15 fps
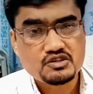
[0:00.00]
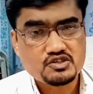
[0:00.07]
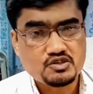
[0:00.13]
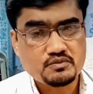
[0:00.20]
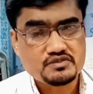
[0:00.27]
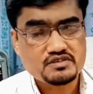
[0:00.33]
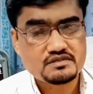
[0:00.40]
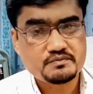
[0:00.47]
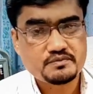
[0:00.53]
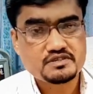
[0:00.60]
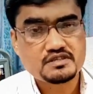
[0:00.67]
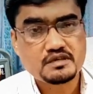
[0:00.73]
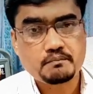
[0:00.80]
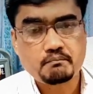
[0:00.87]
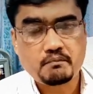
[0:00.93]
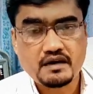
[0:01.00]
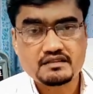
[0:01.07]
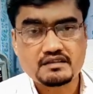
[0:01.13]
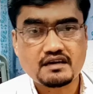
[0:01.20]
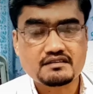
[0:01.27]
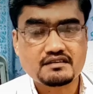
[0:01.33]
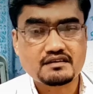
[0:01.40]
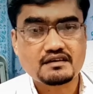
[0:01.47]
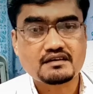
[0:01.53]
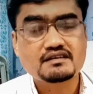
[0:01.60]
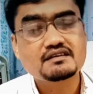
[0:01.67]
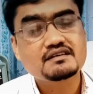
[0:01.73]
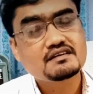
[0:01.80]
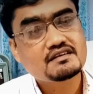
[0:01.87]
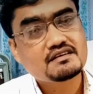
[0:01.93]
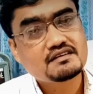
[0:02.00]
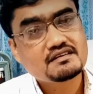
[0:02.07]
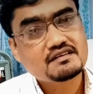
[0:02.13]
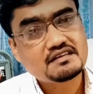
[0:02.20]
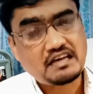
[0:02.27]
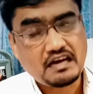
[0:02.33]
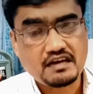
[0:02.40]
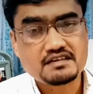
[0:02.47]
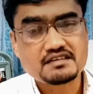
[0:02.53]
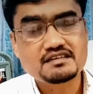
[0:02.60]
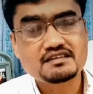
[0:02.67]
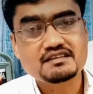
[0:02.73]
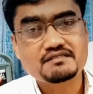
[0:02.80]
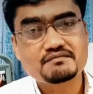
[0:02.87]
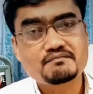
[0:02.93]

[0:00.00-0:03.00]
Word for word: সমস্ত বিশ্বের মাথা তারা খাটিয়ে